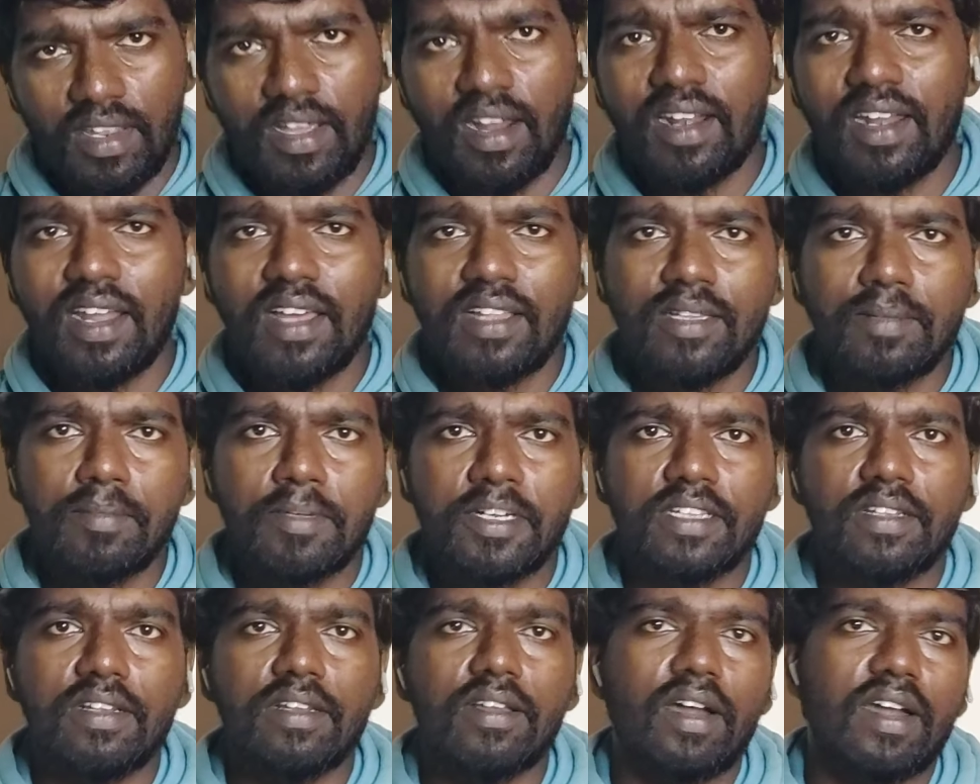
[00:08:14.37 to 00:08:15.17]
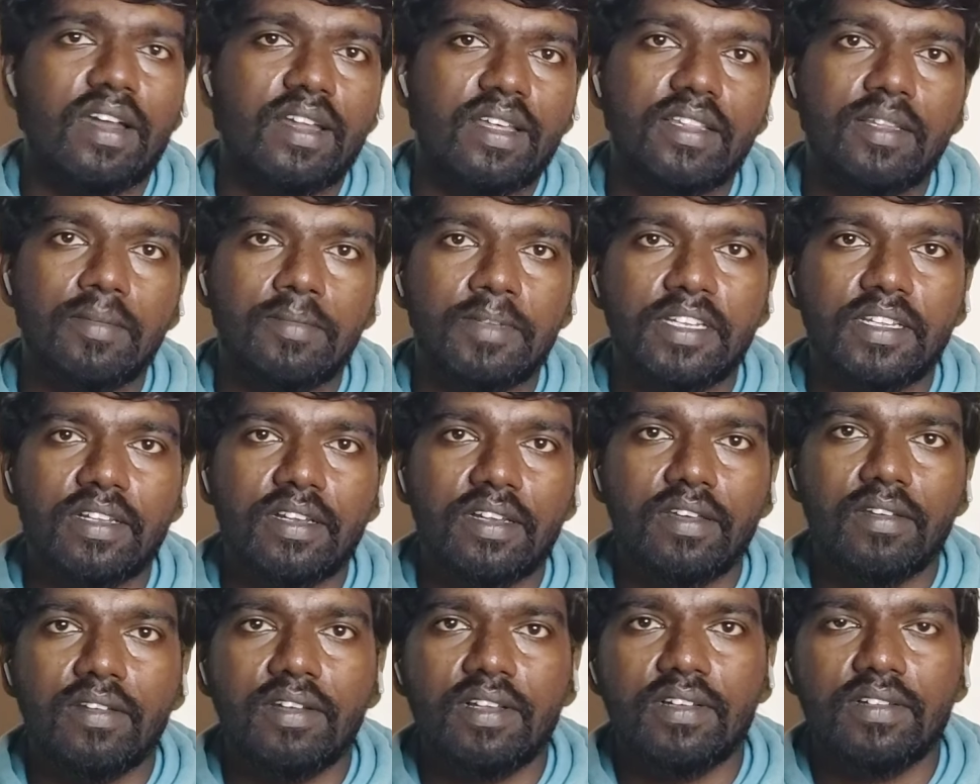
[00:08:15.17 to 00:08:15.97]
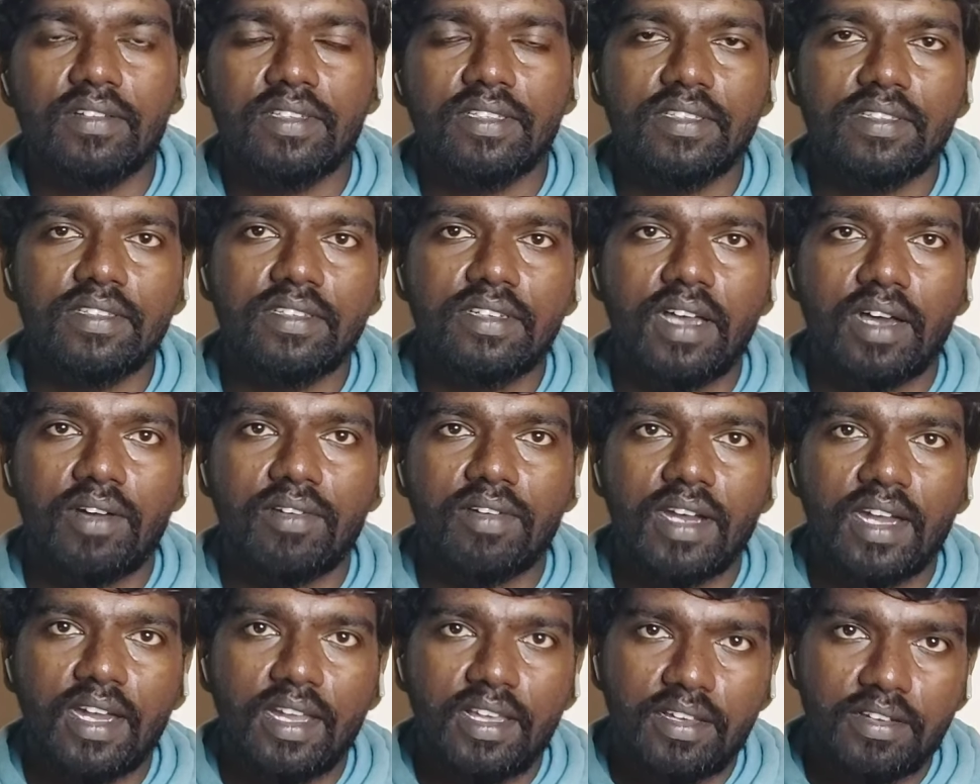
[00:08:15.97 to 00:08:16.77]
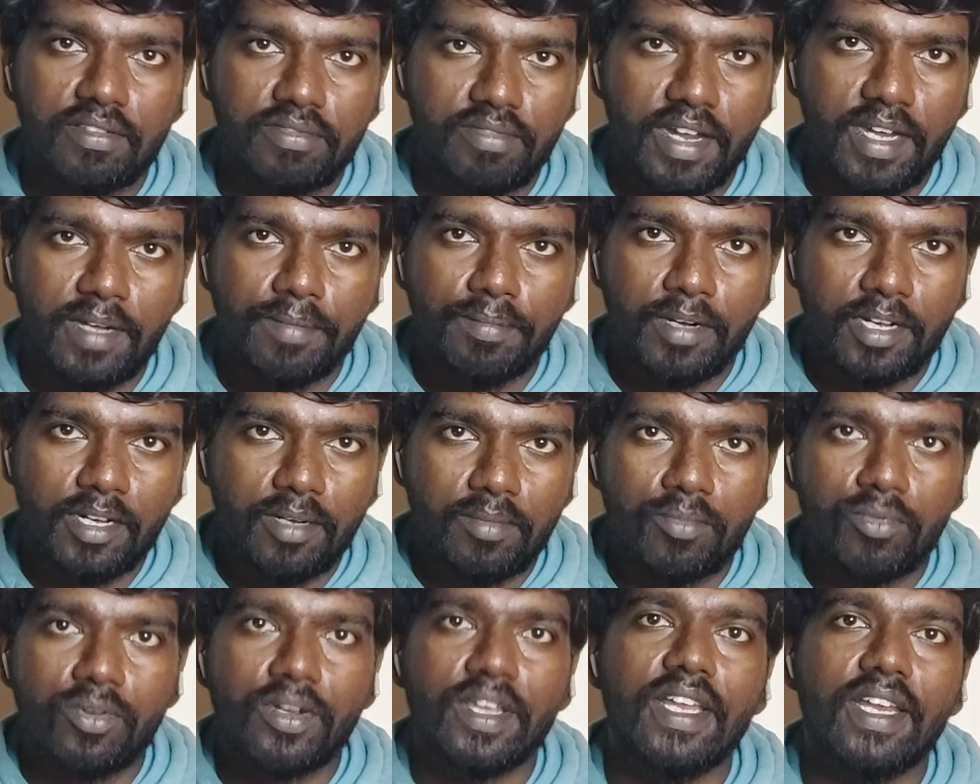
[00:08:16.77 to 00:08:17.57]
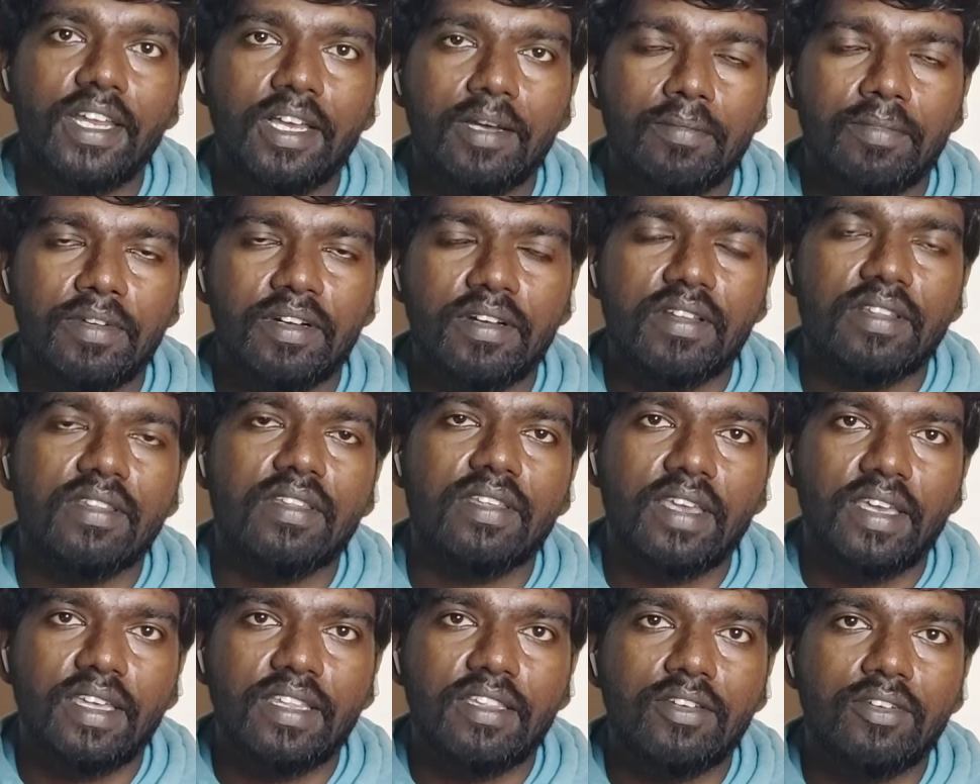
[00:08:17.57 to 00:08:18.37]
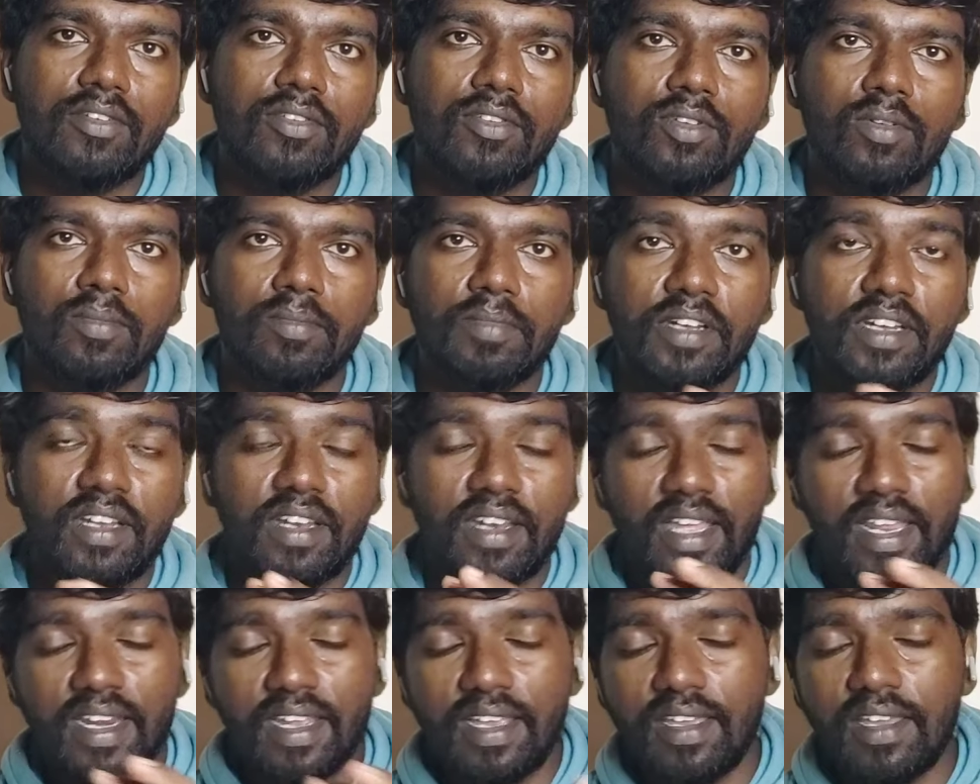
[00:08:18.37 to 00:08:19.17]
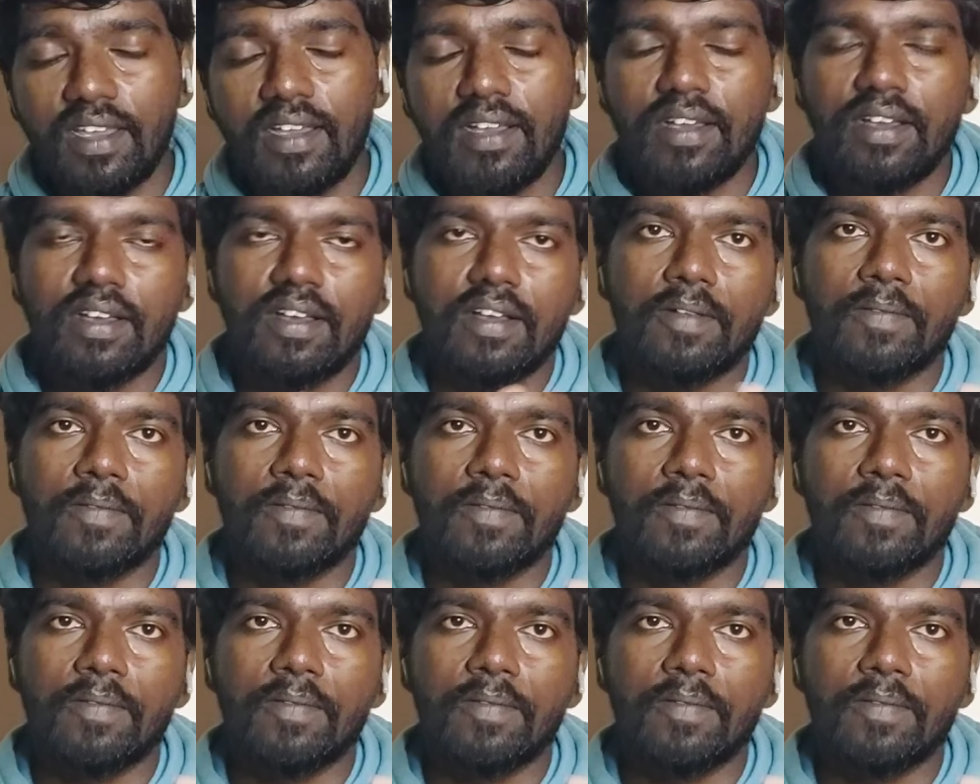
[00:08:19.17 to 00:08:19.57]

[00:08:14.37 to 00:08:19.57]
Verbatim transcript: அண்ணாத்த படத்துலையும் அண்ணாத்த படத்துலையும்லாம் வந்து அவரால் ஃபைட் பண்ண முடியல அப்படின்றத ஏற்றுக்கணும் அப்படின்னு நிறையா